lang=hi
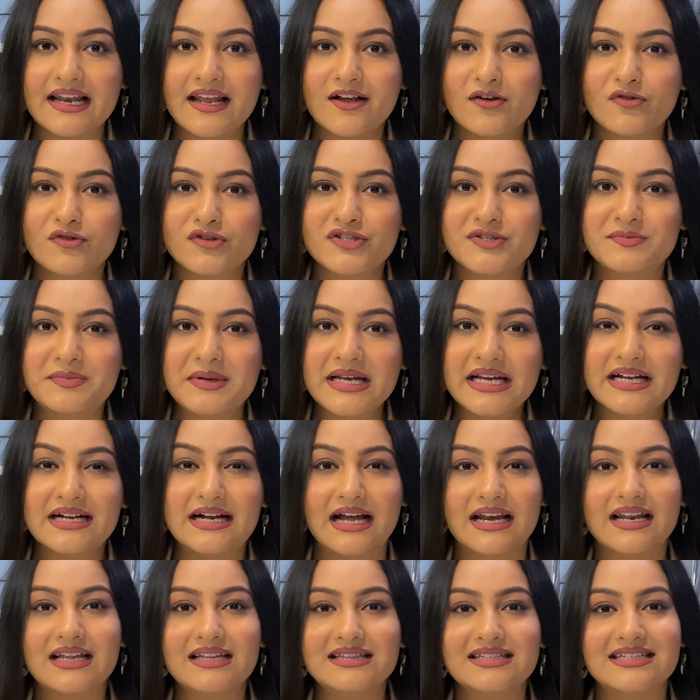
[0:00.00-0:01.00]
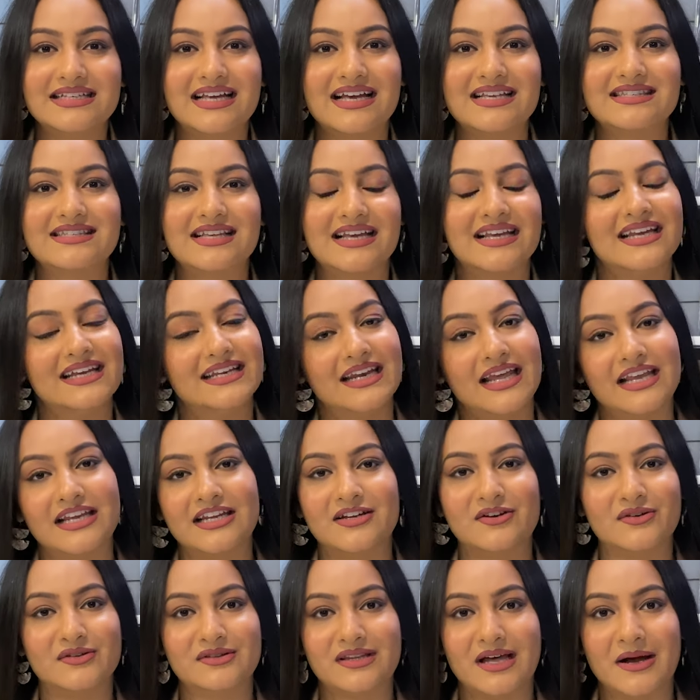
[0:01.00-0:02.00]
लिए कुछ भी गलत या सही
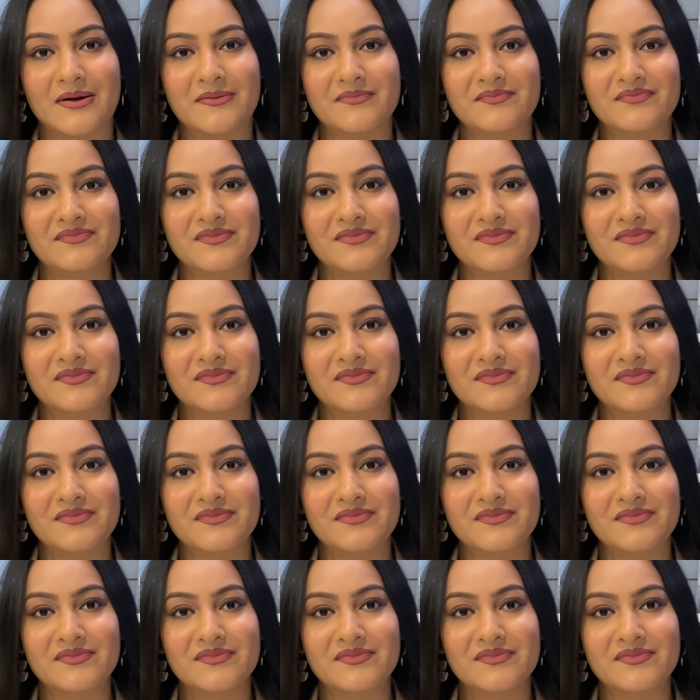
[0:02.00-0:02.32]
नहीं होता